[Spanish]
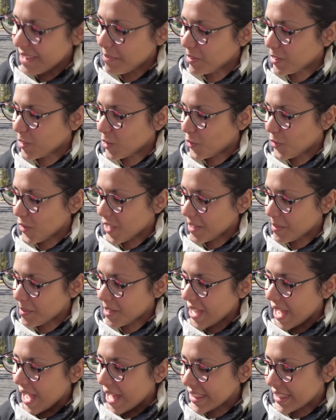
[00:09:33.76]
el pitufín,
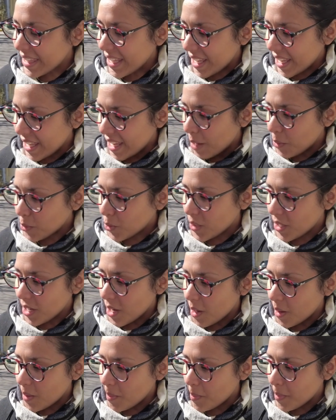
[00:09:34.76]
mira, antes el auto
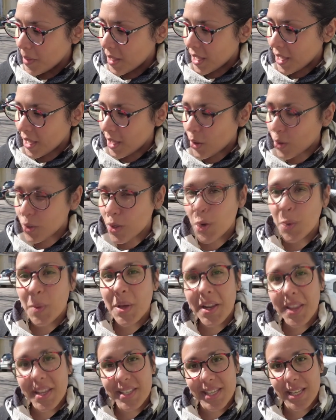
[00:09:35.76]
era eh, color
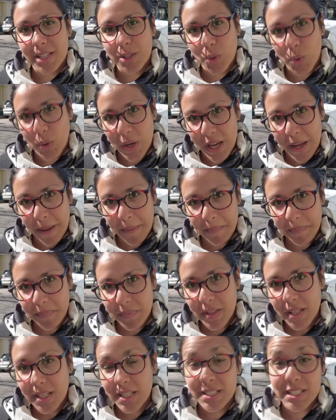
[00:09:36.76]
verde aceituna
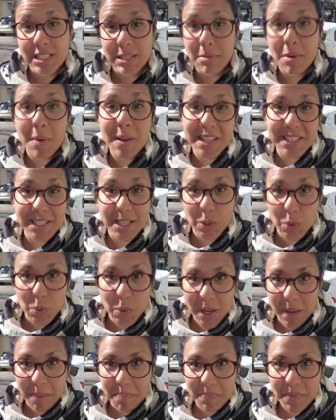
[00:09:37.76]
y se llamaba la
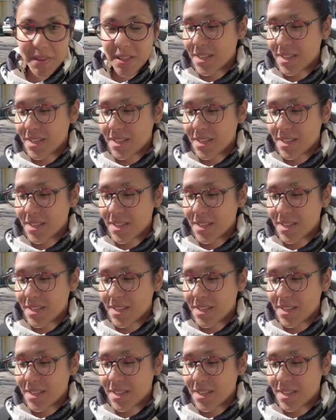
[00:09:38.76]
aceituna.